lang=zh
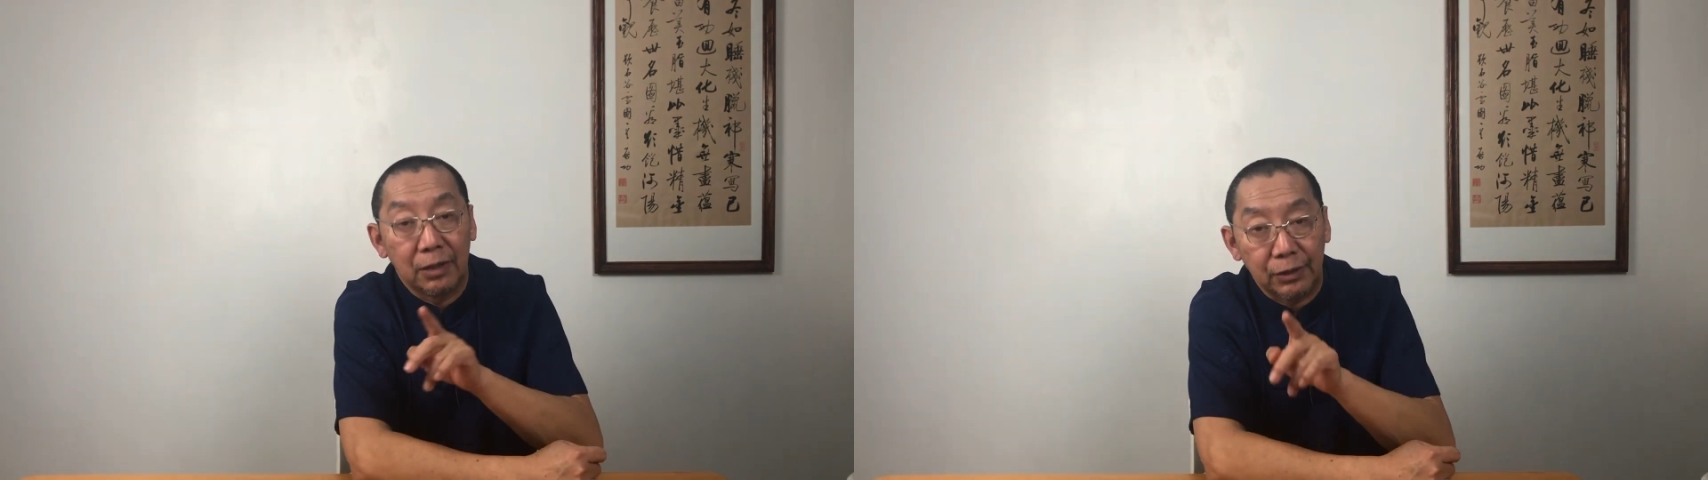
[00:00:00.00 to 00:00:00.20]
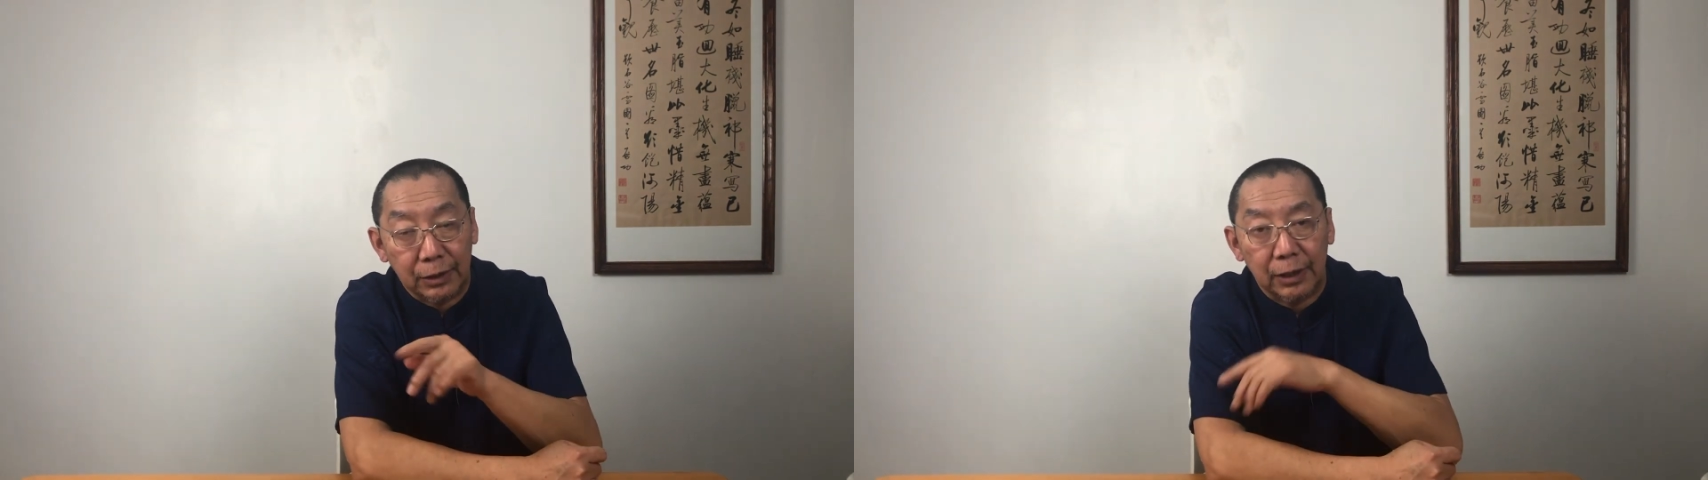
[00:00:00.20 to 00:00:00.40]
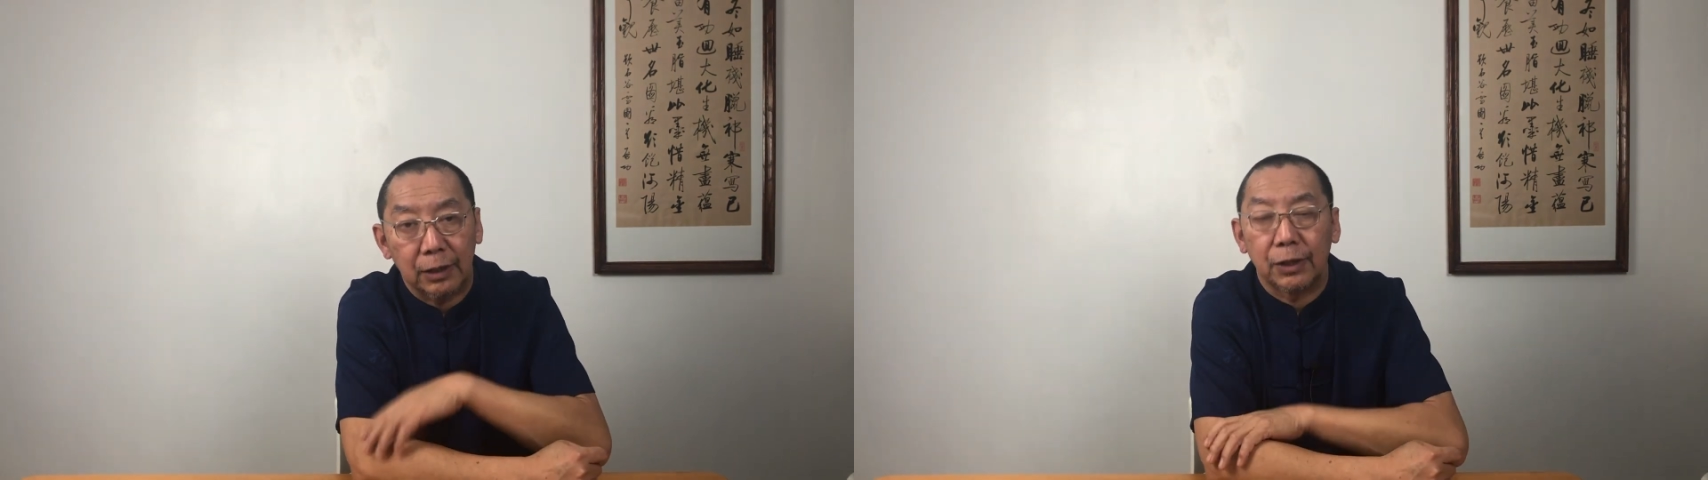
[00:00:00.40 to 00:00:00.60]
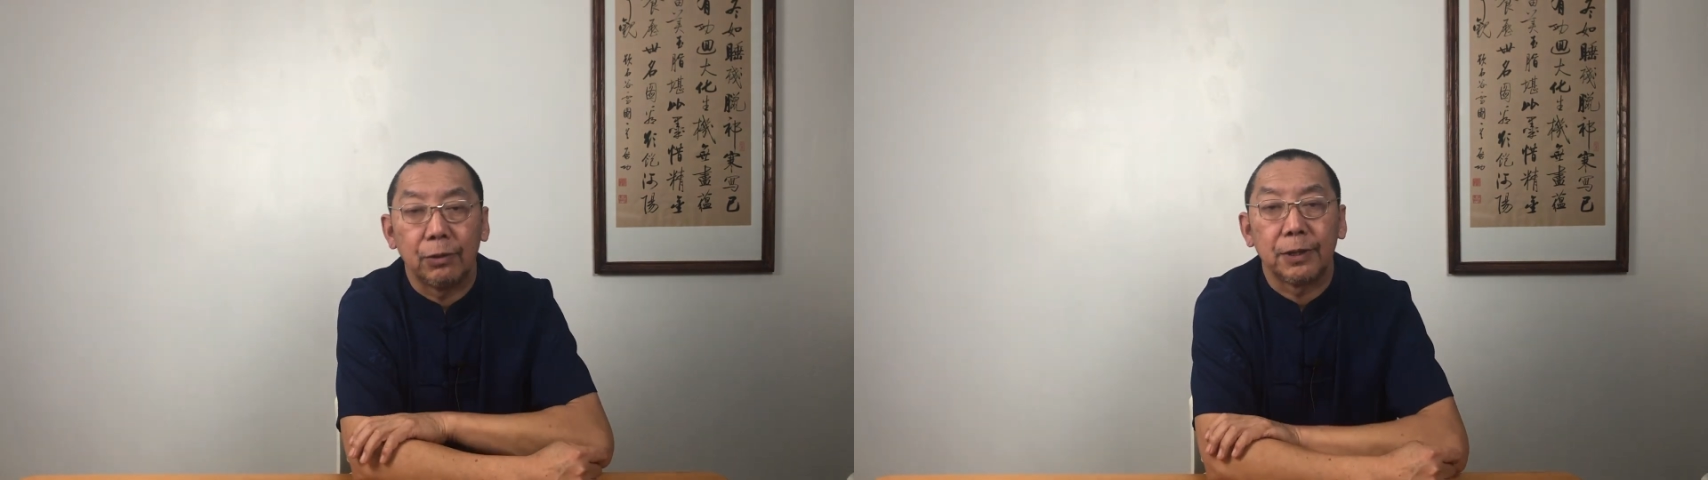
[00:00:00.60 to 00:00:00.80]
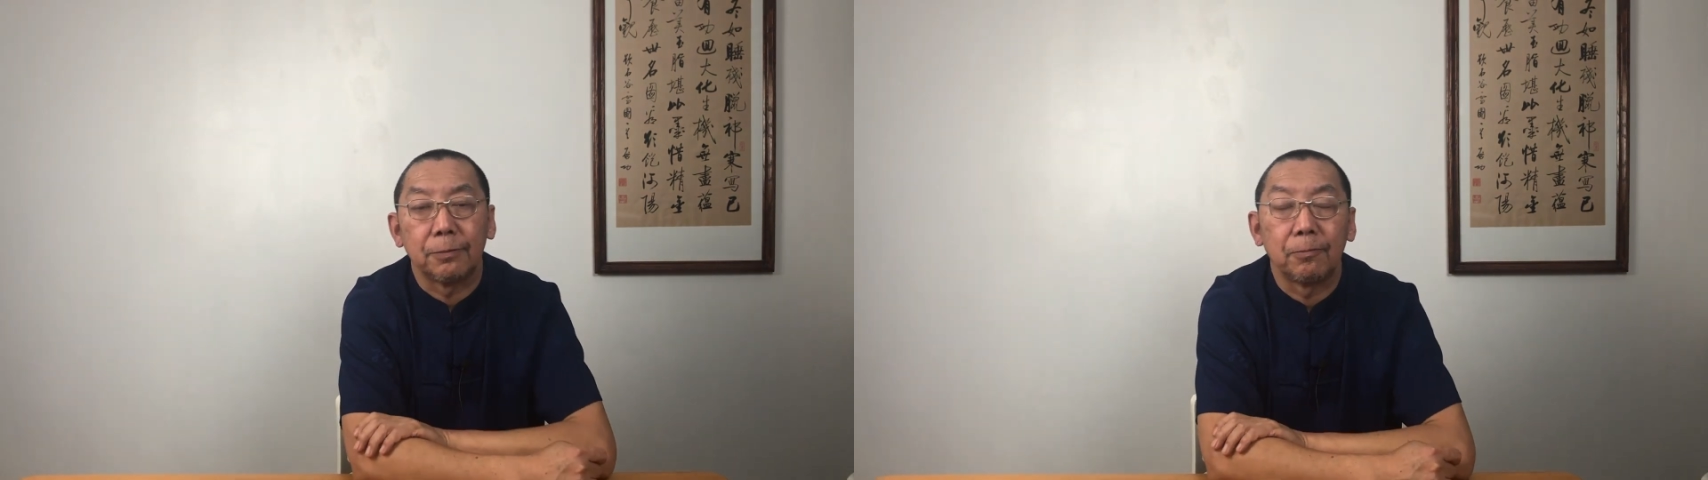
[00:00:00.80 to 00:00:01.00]
这些个消
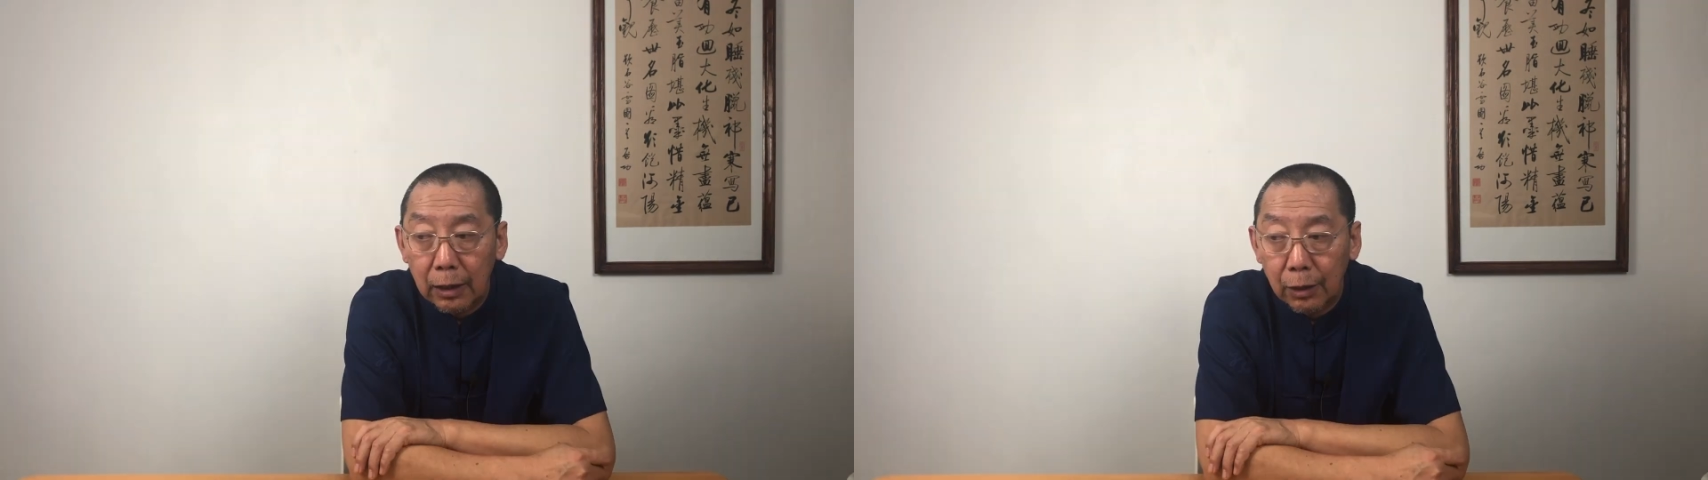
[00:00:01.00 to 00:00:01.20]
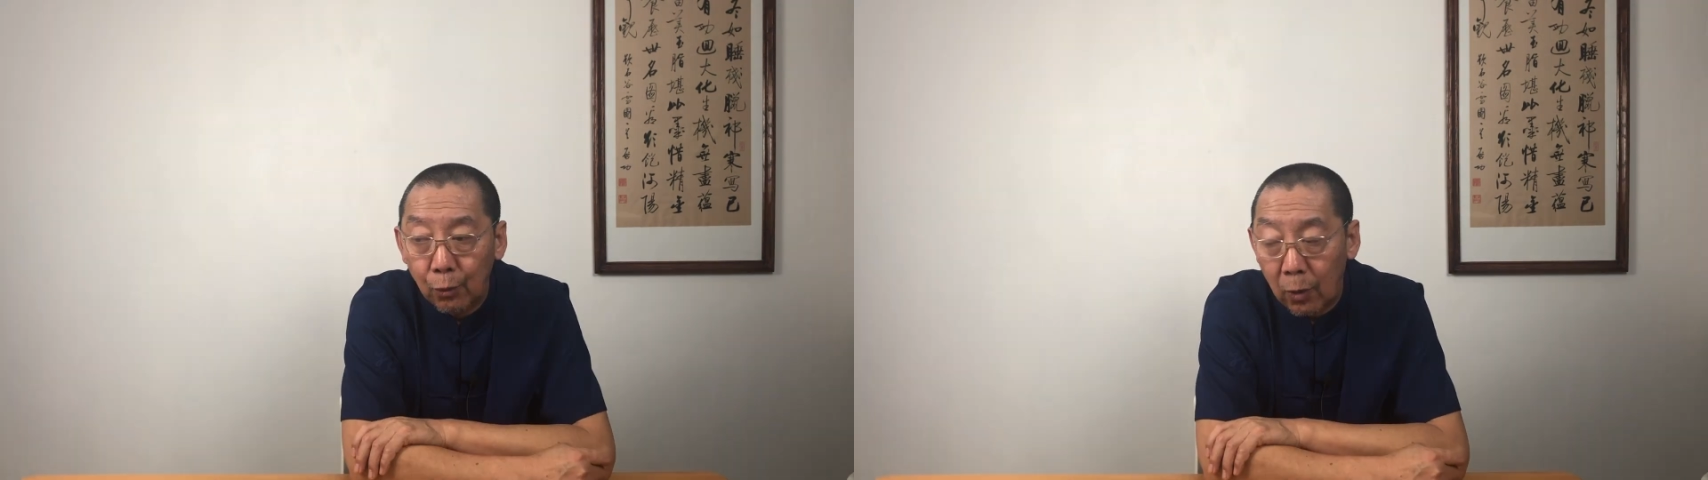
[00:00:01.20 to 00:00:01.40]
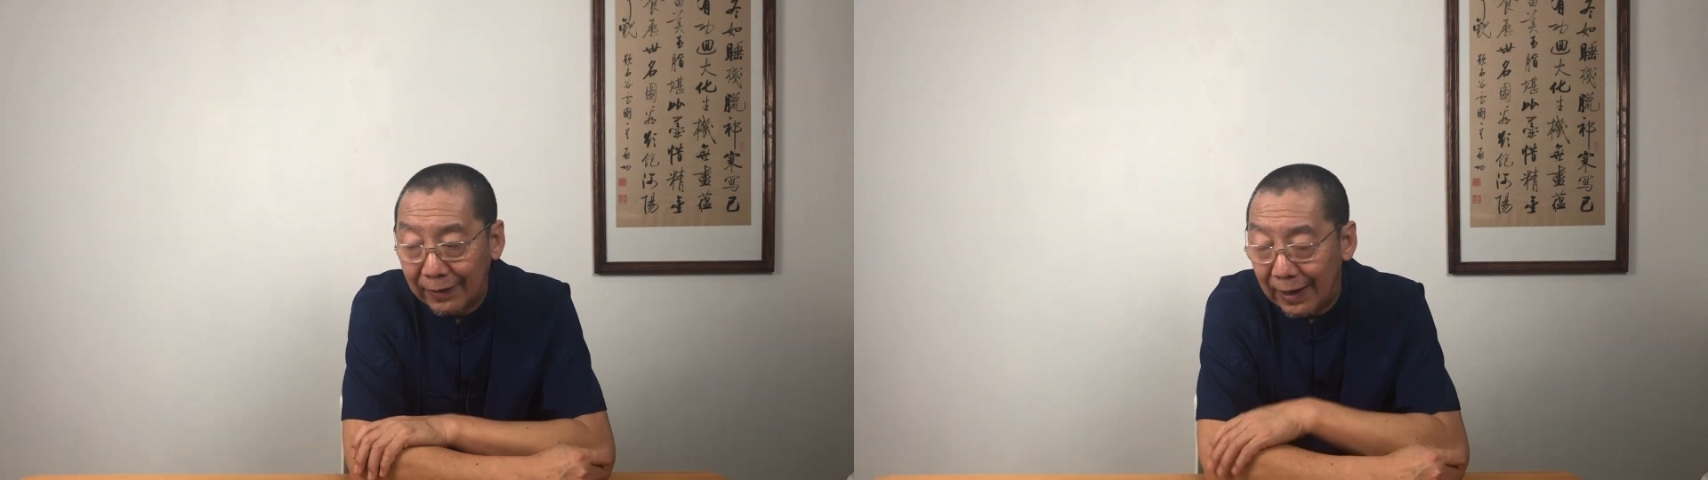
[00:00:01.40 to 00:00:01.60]
息，我